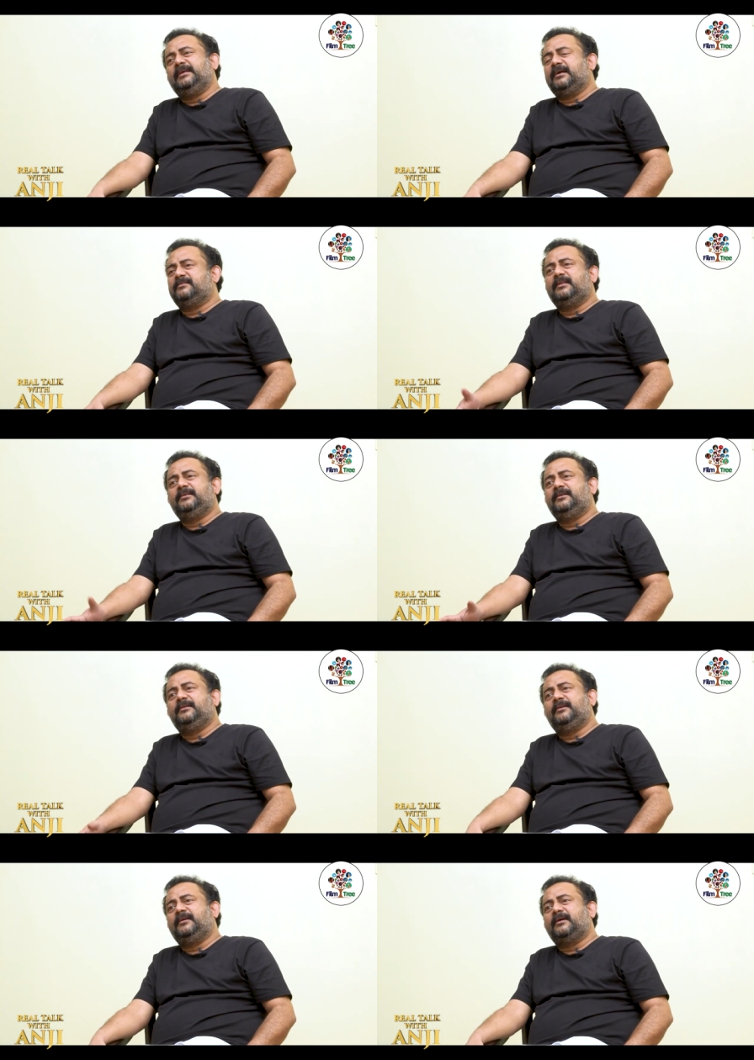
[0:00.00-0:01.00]
ఇక అసలు అది
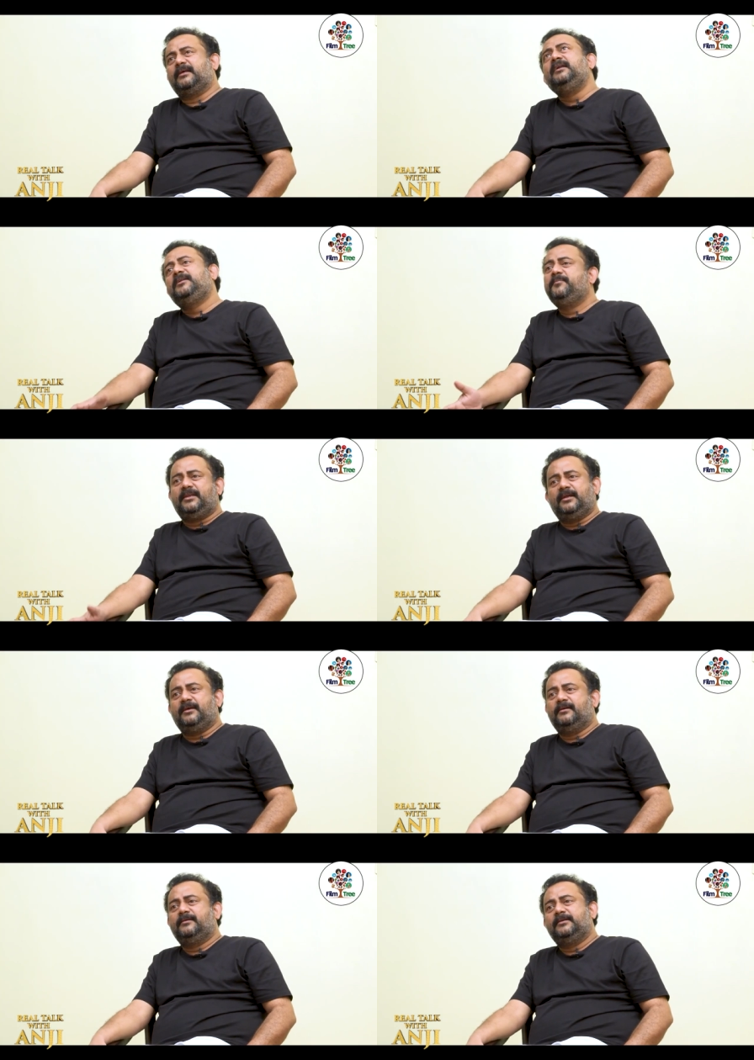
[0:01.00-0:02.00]
అల్టిమేట్గా
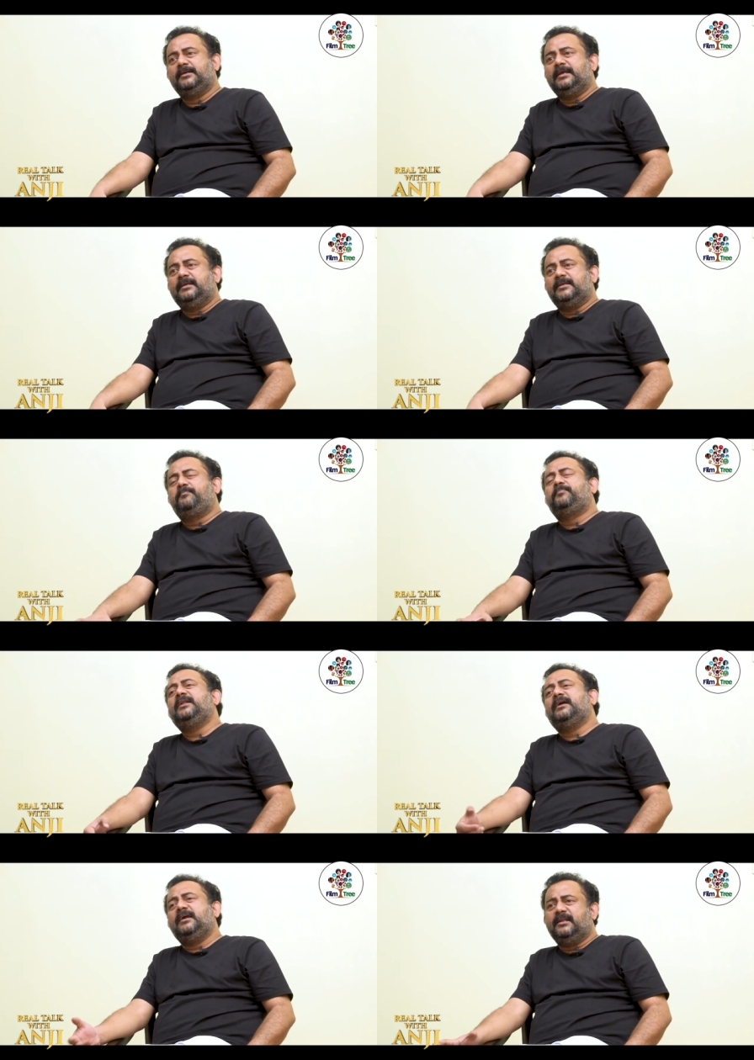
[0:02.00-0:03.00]

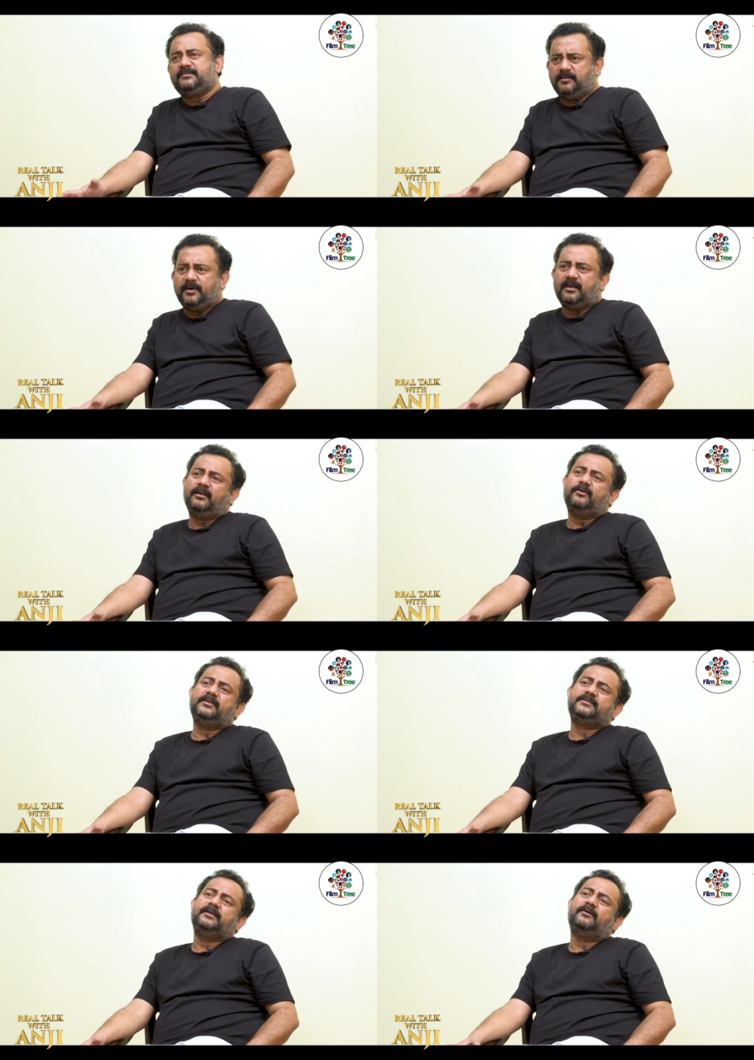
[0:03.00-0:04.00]
ఎప్పటికైనా సినిమా
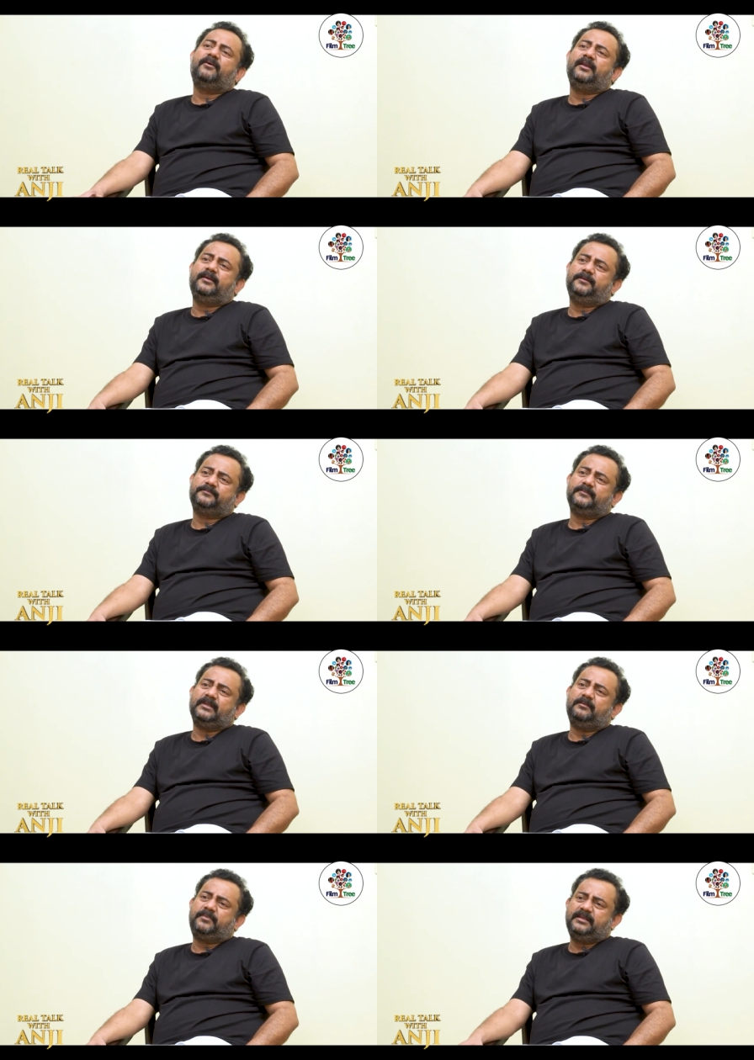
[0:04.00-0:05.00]
రంగంలోనే సెటిల్ అవ్వాలి
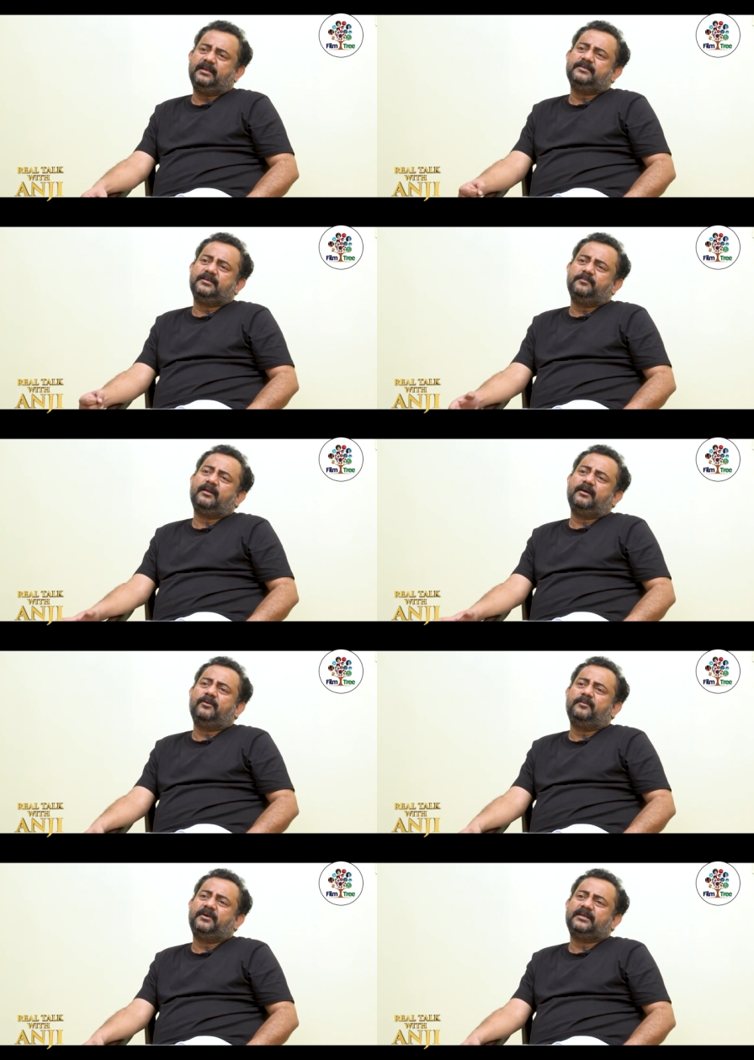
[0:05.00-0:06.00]
బ్రతికినా సినిమా
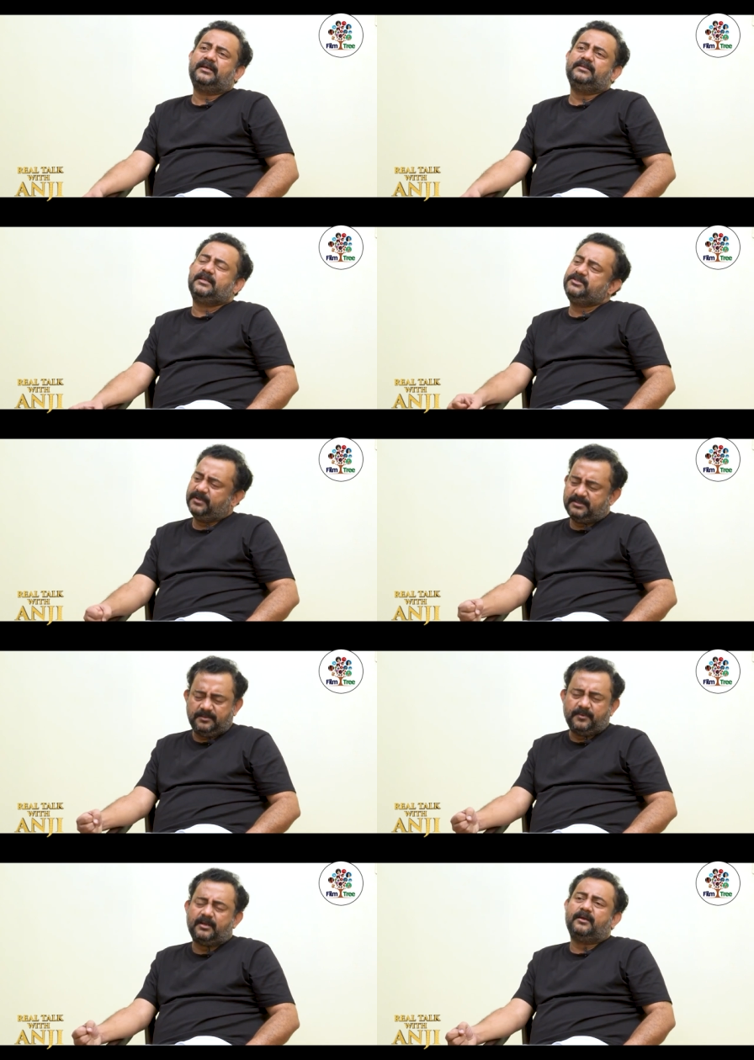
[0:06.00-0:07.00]
రంగంలోనే బ్రతకాలి చచ్చిపోయినా
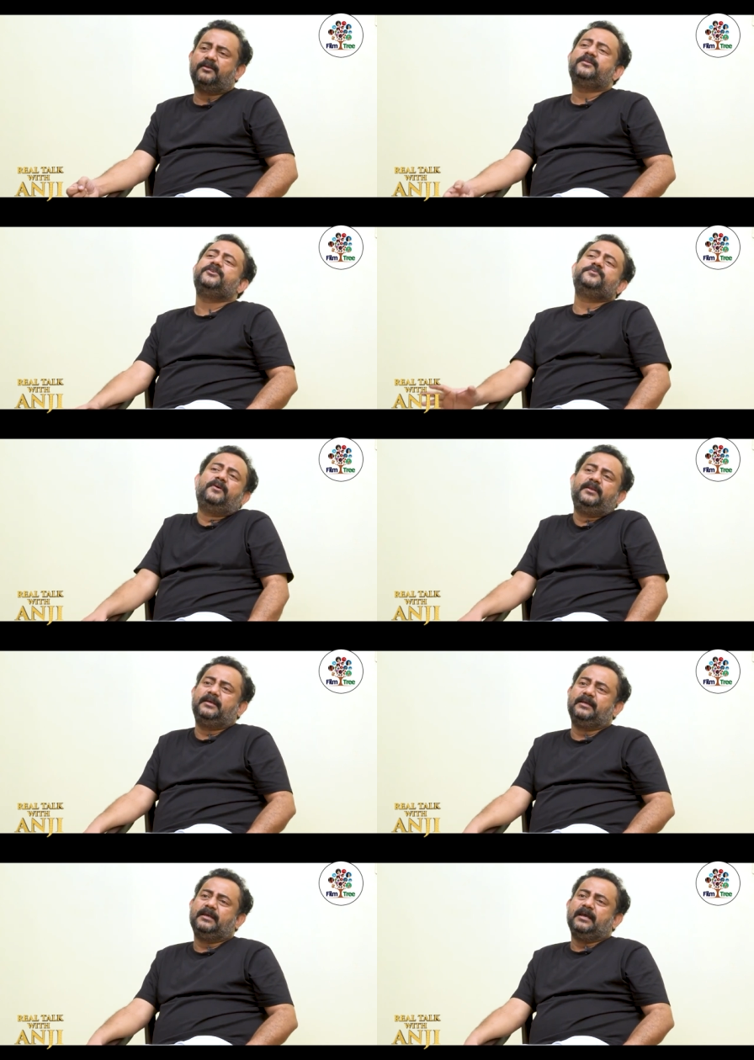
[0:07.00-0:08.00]
సినిమా రంగంలోనే చచ్చిపోవాలి
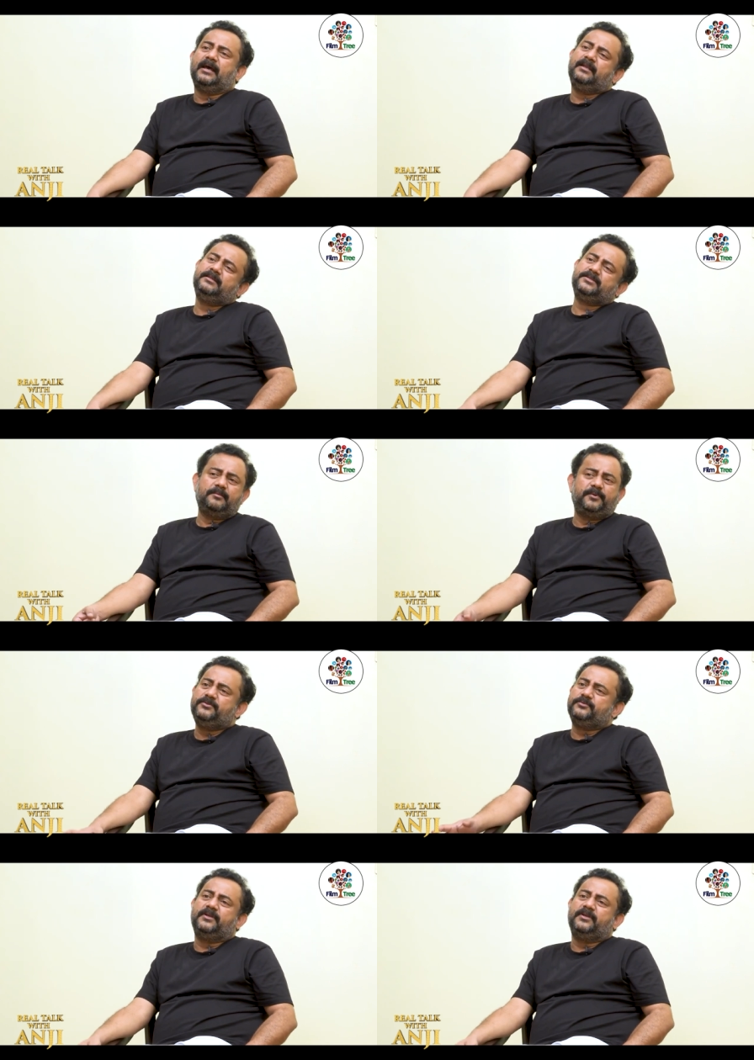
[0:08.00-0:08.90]
అనేది చిన్నప్పటి నుంచి